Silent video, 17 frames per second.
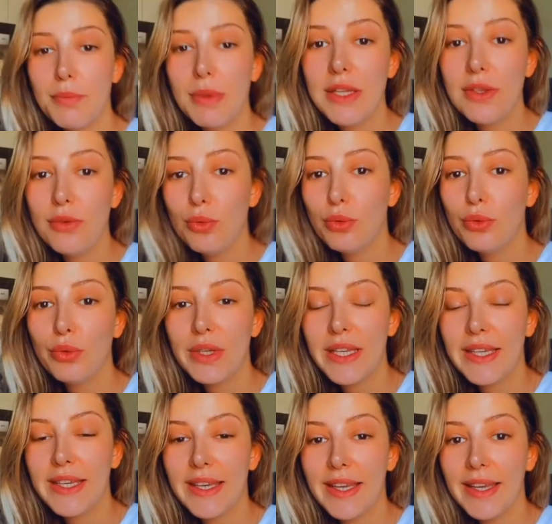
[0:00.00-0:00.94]
Mmh.
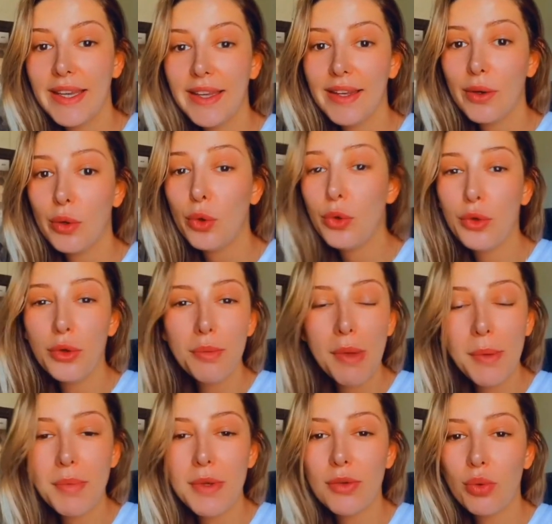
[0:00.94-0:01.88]
Au lieu de
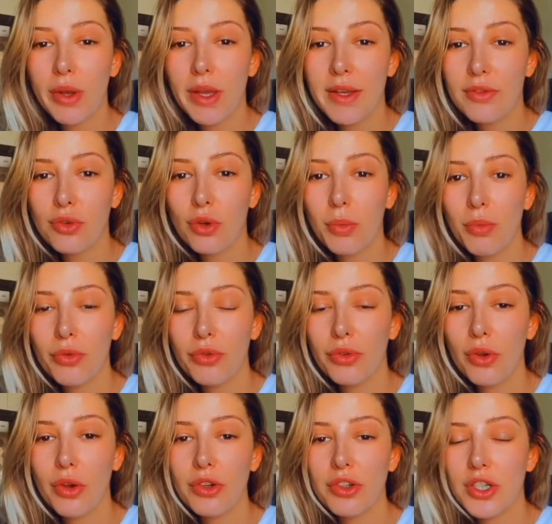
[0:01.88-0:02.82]
m'apitoyer sur mon
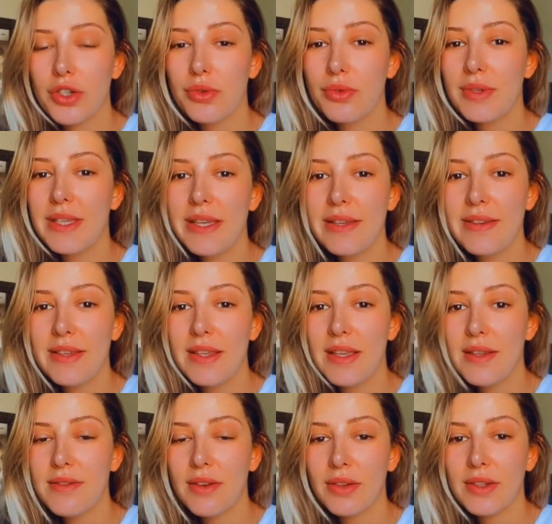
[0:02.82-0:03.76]
sort, j'ai juste décidé de
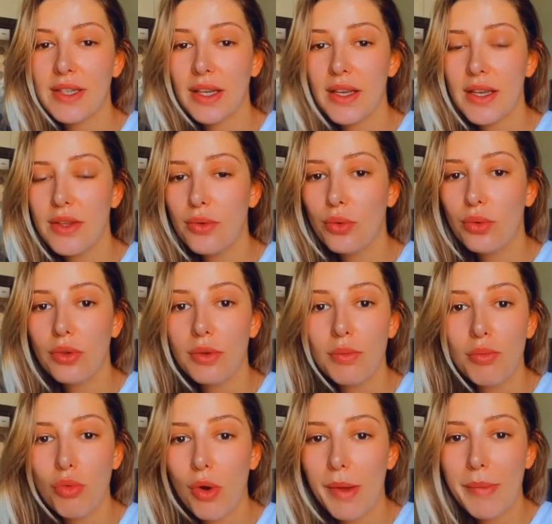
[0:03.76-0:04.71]
sortir les nudes
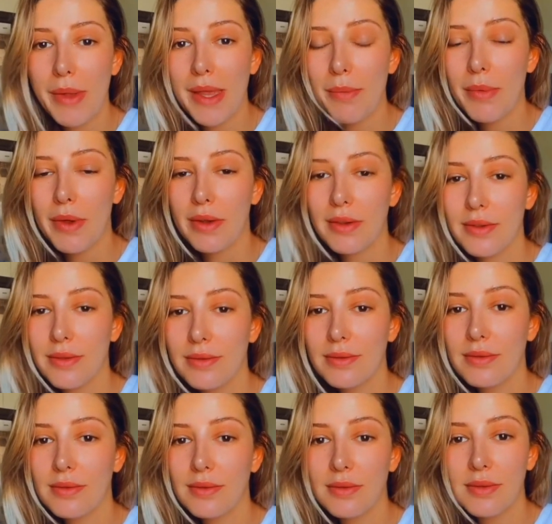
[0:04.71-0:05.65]
moi-même
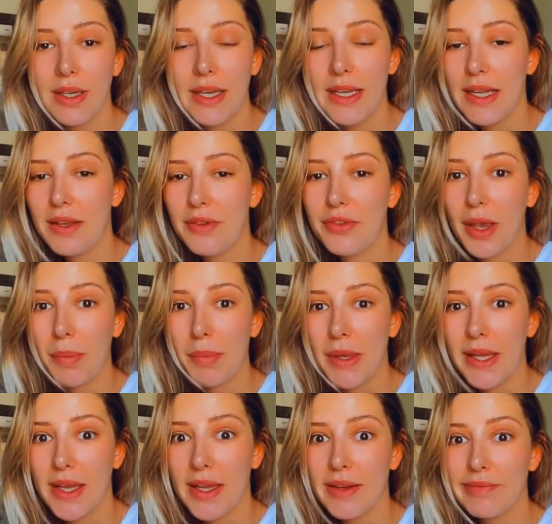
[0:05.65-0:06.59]
et de les faire
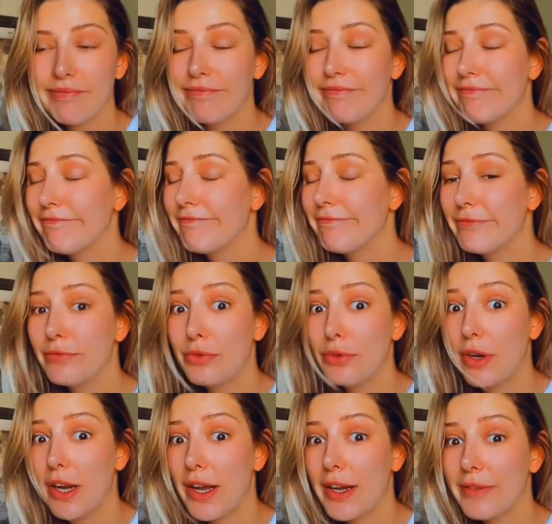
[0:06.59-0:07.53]
payer. Ah,
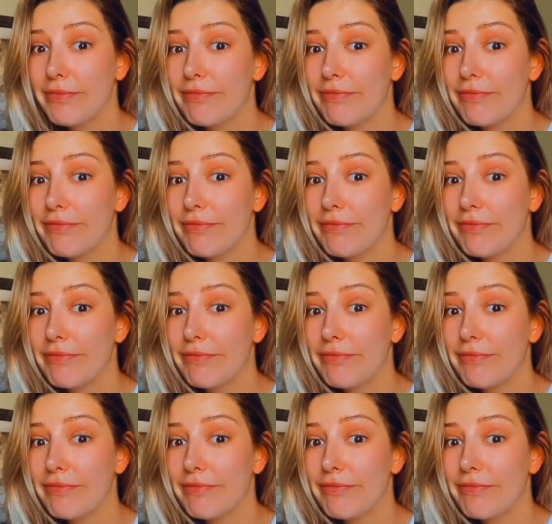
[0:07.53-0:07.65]
voilà.